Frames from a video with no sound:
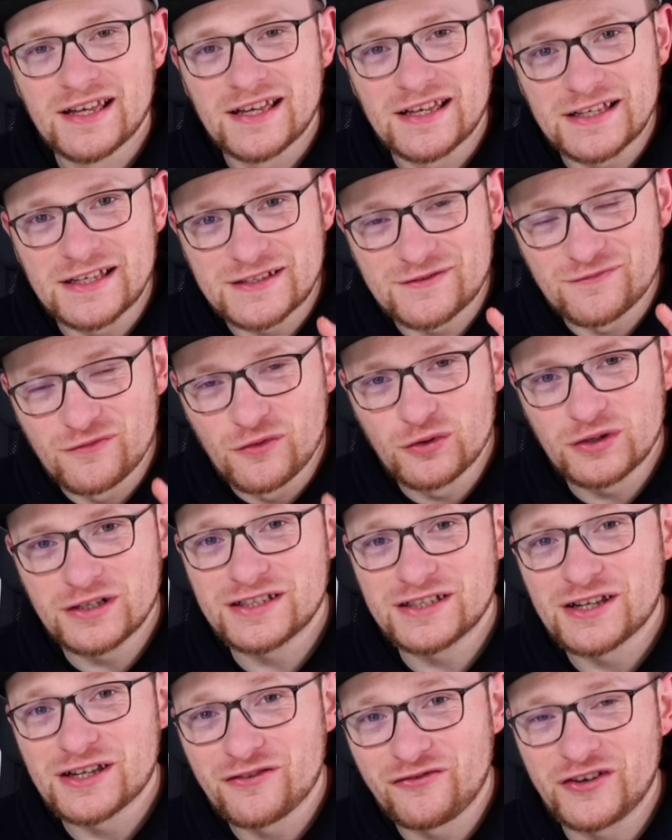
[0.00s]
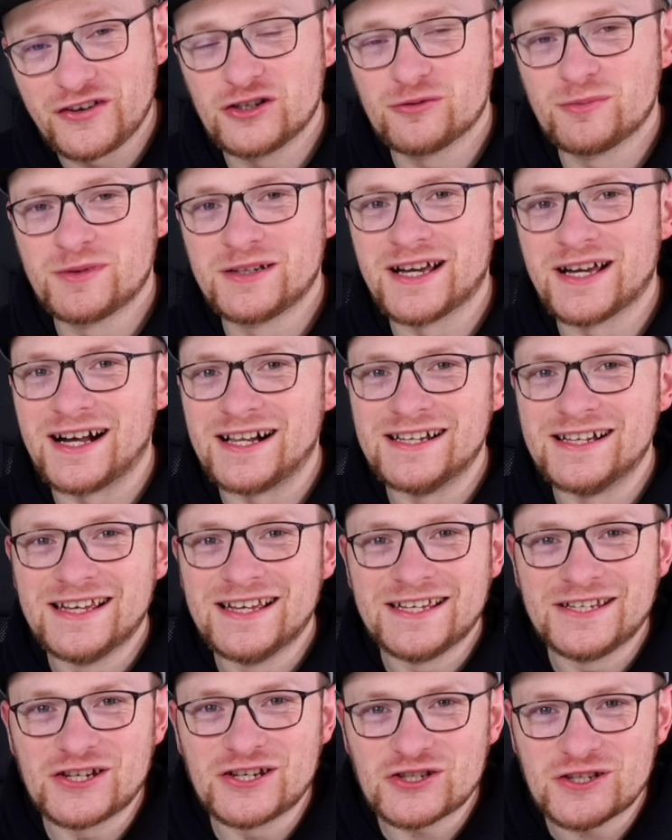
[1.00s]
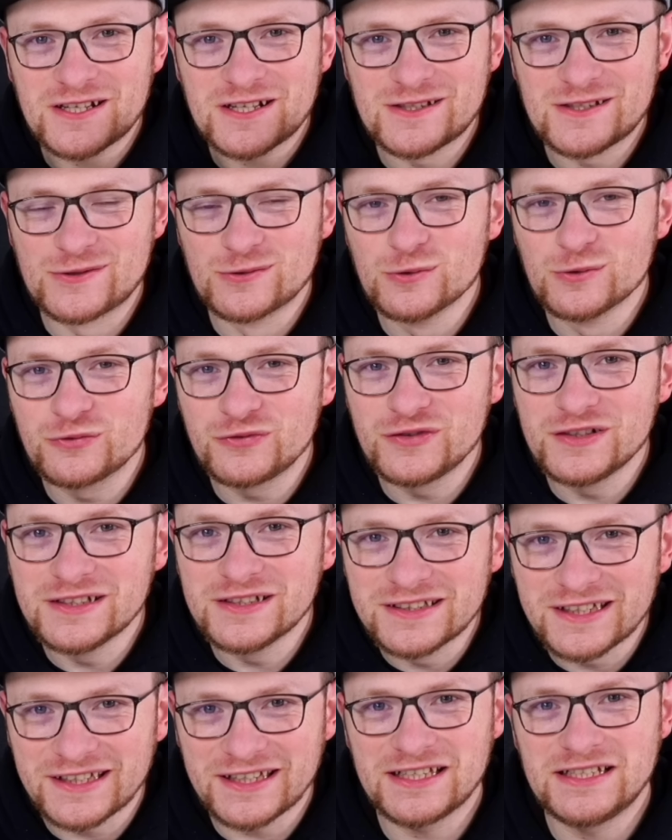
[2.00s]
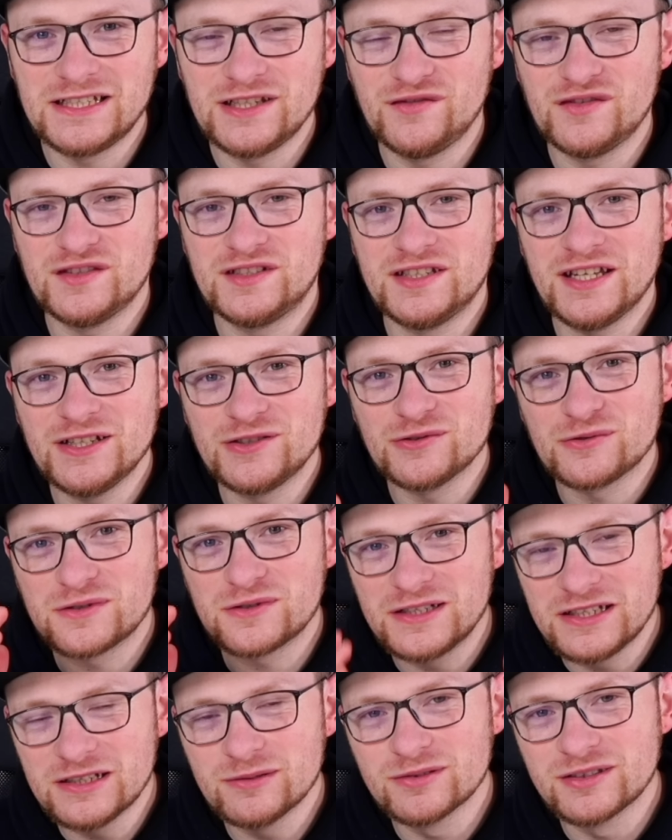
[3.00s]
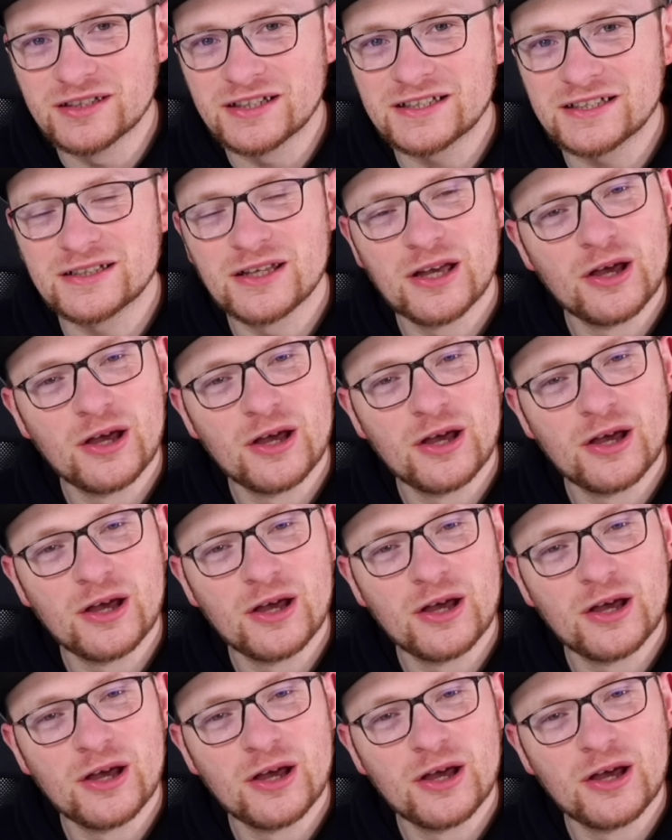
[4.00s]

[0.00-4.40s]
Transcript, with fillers: ist wirklich phänomenal. Hier steckt so viel Kreativität und Liebe drin